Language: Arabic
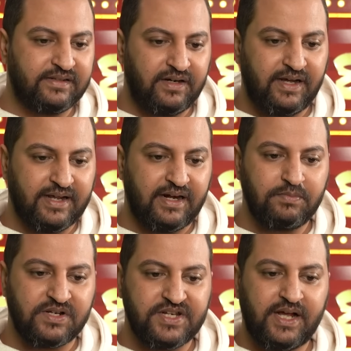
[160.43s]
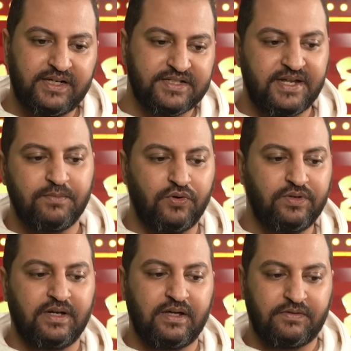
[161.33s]
طلع كلامنا صح زي ما
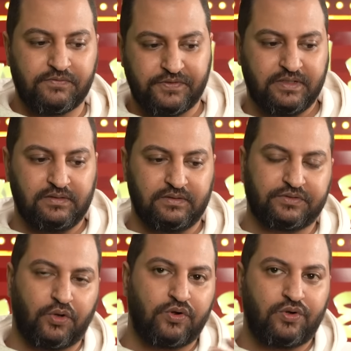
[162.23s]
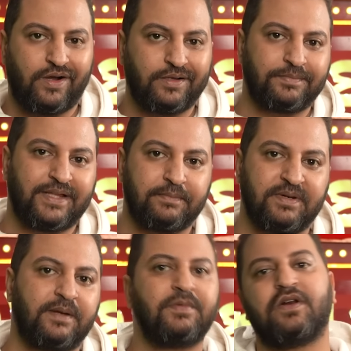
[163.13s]
قلنا في التوقعات بتاعت
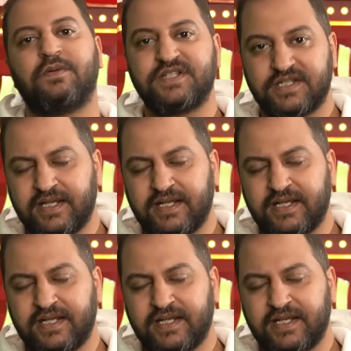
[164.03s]
برنامج رامز